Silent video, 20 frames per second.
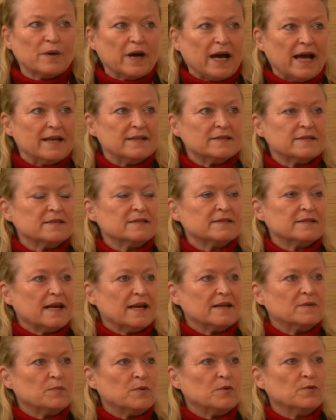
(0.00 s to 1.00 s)

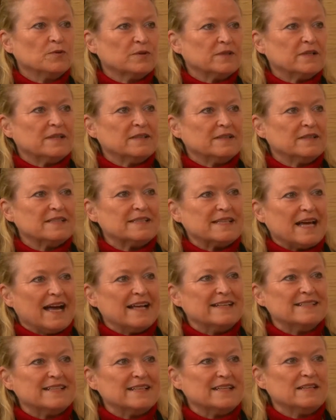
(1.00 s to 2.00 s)
Reisezeitpunkt dann des
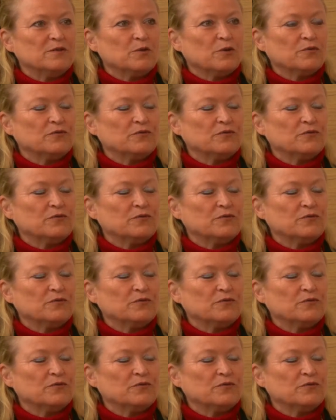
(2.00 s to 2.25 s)
Einzelnen noch